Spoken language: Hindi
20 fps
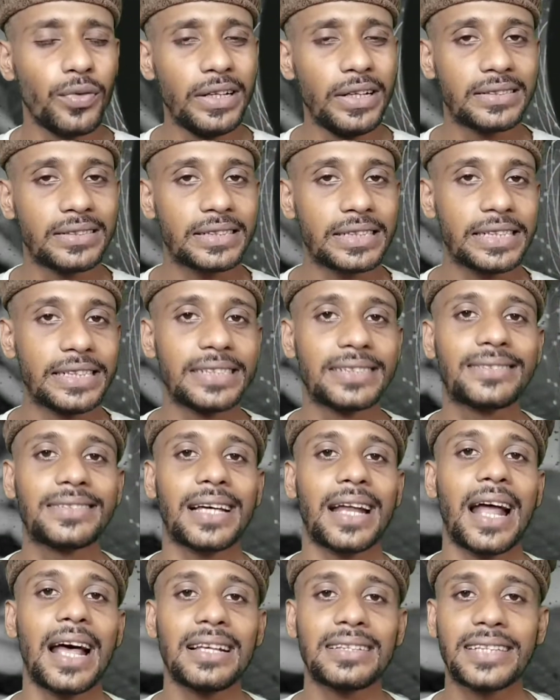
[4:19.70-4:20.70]
तो फ्रेंड्स
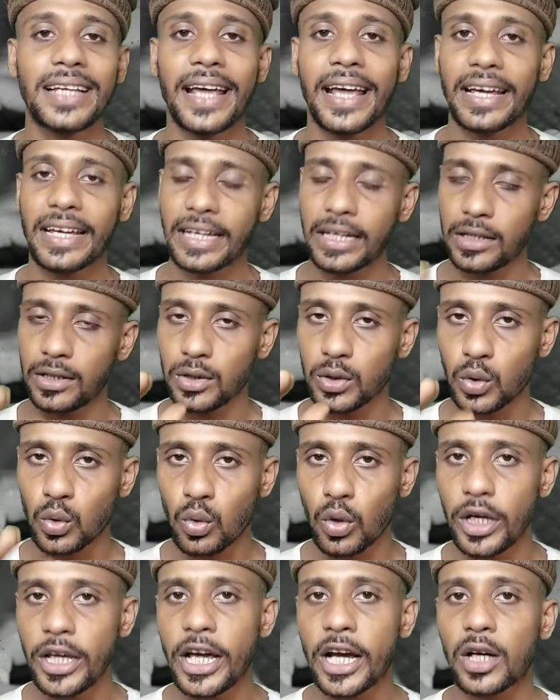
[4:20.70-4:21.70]
इस तरह से
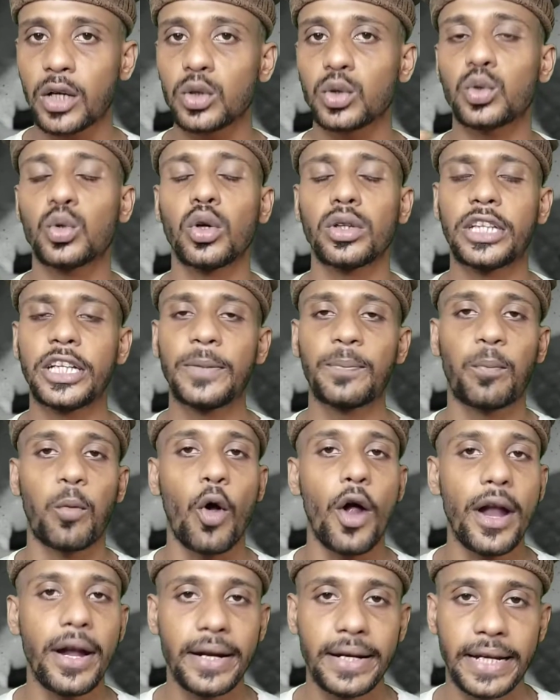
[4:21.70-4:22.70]
कोई एक दो
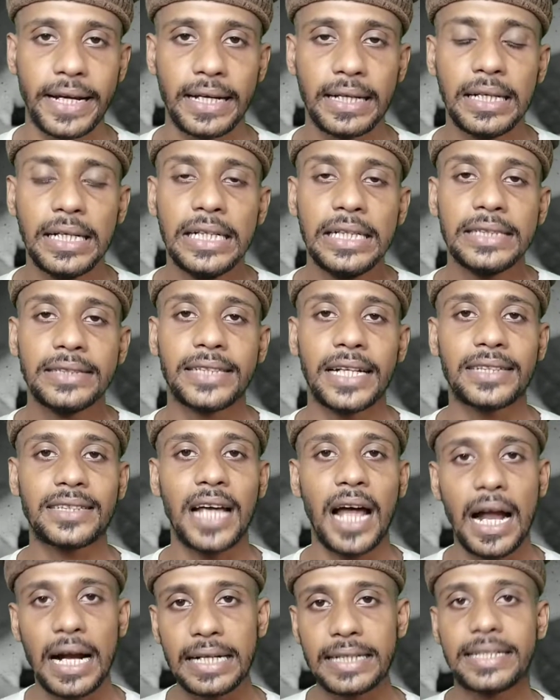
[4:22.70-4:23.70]
तीन पॉइंट है
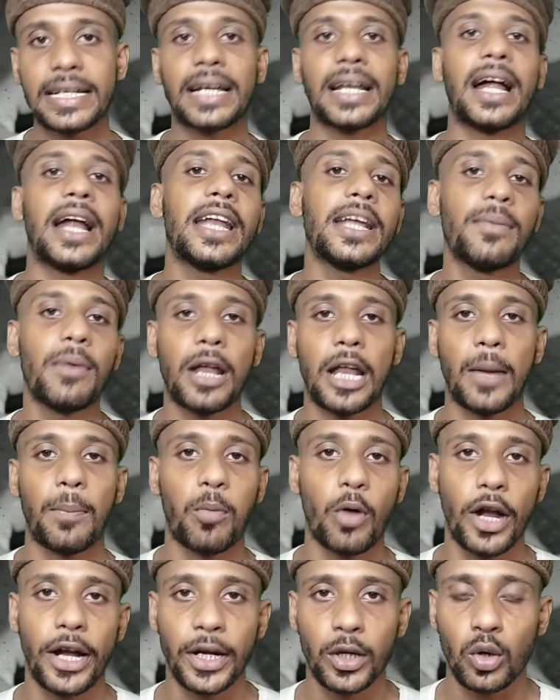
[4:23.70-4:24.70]
जैसा डराने
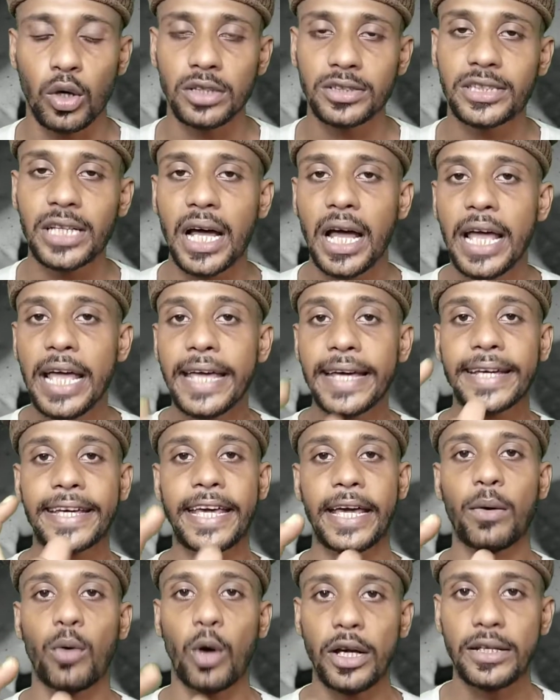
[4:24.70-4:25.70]
वाला पॉइंट कौन सा
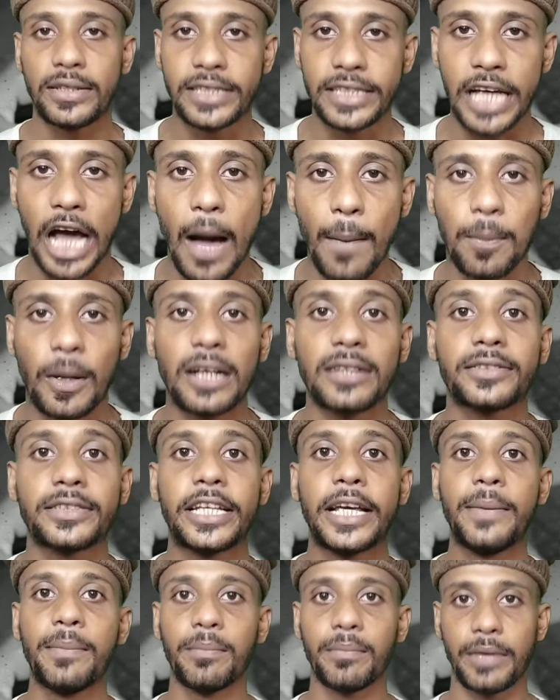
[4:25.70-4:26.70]
के
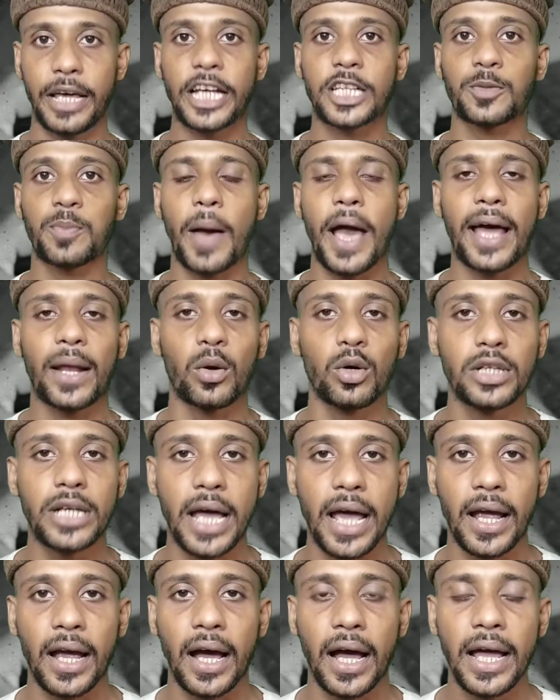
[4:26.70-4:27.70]
आपका सिम एक्सपायर
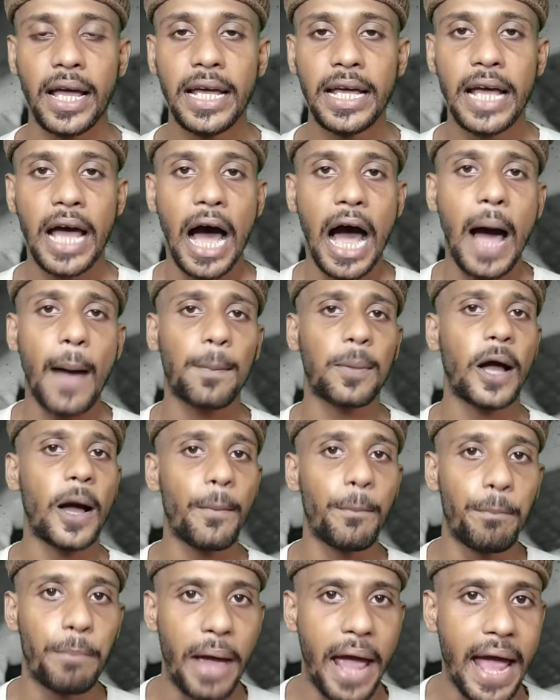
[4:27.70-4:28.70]
हो जाएगा
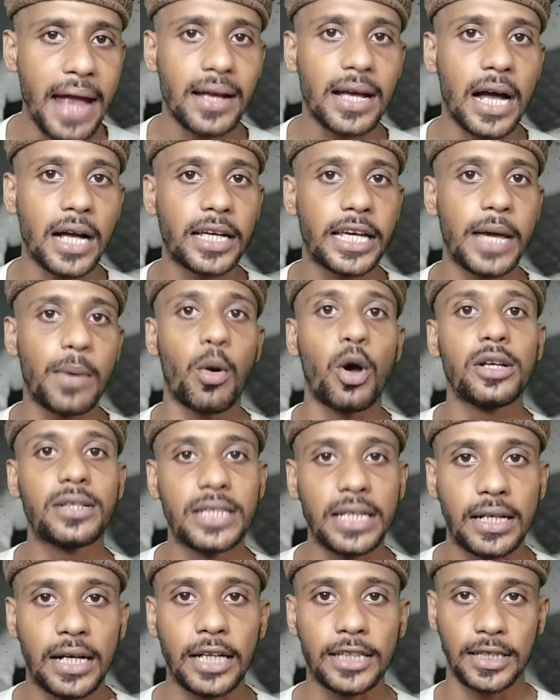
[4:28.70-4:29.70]
आपका बैंक का
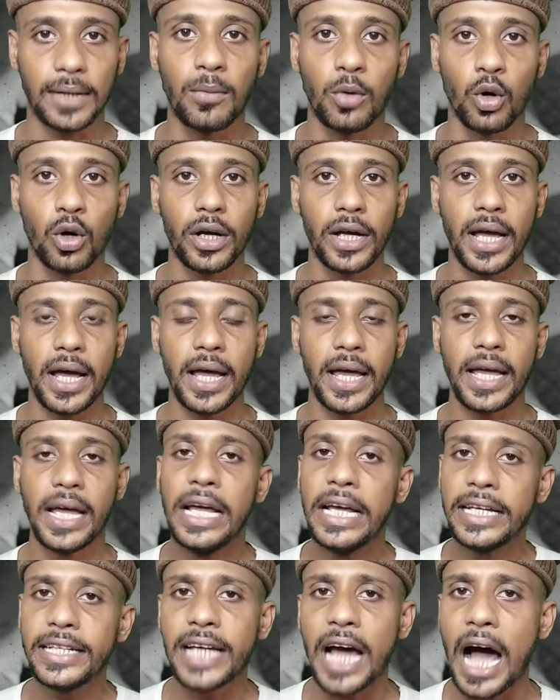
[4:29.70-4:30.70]
के खत्म हो गया
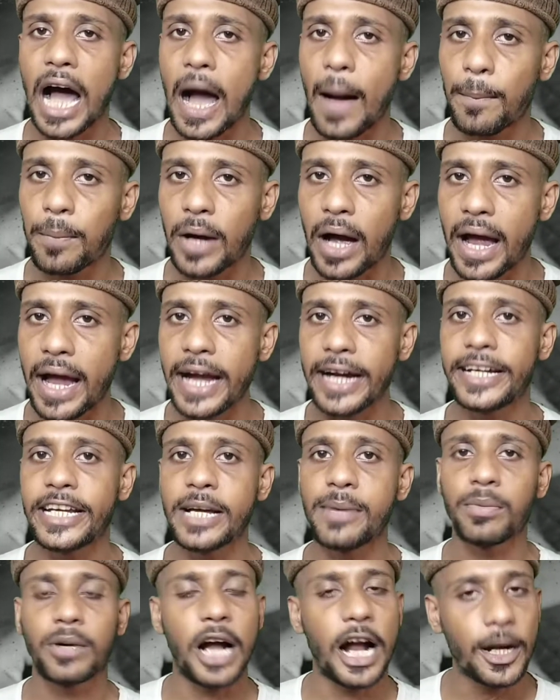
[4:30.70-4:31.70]
है या आपका
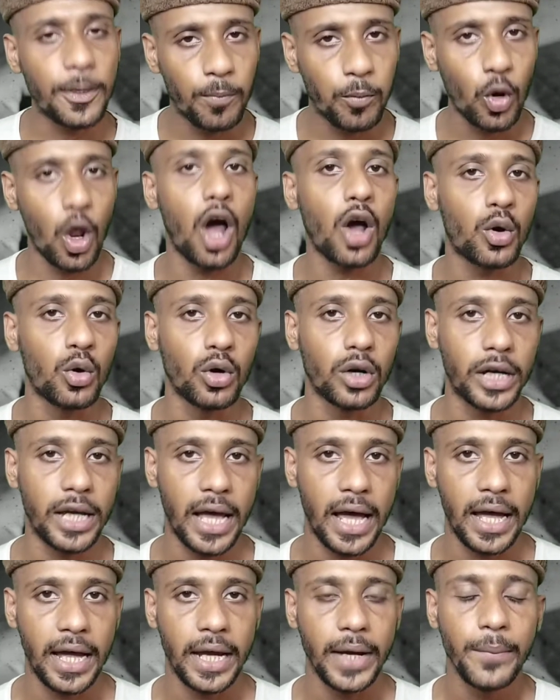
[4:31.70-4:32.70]
ए कार्ड ब्लॉक
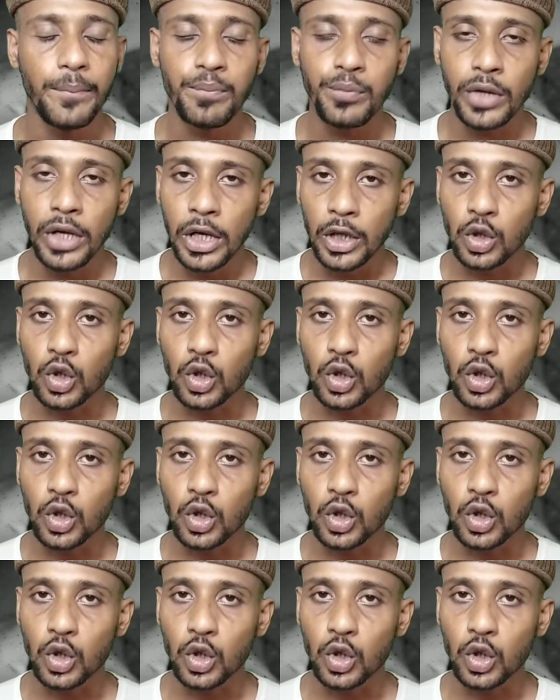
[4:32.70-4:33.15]
हो गया है